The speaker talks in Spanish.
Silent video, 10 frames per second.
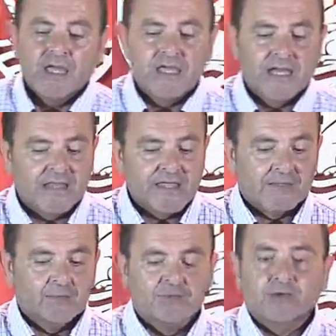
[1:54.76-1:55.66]
y el de
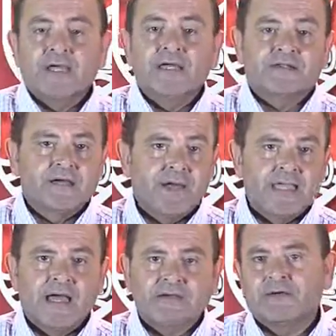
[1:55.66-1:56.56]
adultos que se
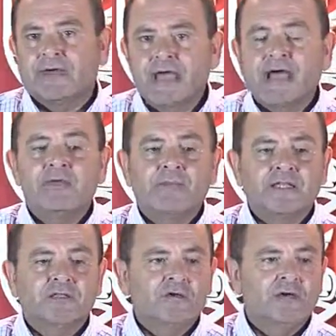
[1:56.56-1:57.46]
vayan, se vayan
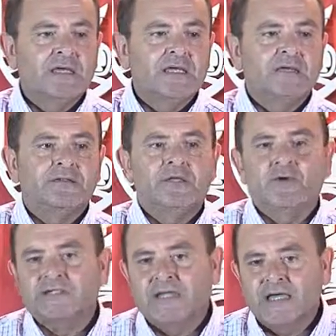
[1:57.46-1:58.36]
animando y si
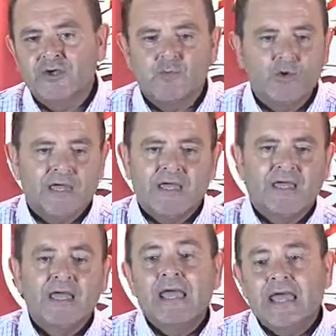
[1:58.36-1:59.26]
no este año,
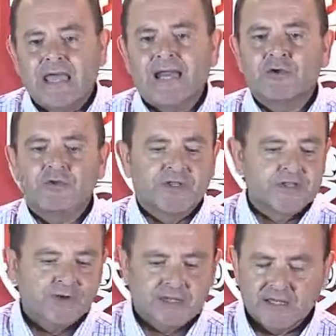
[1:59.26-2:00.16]
pues en años
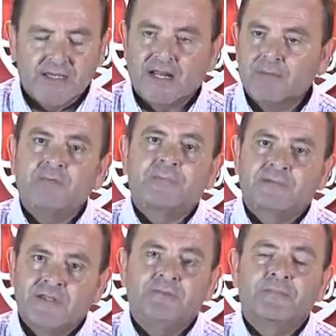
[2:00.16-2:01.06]
sucesivos que seguiremos
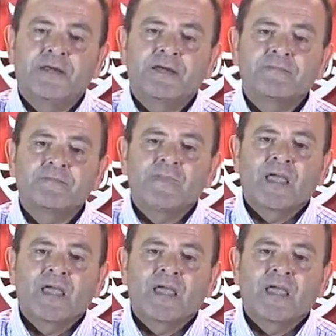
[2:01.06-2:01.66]
siempre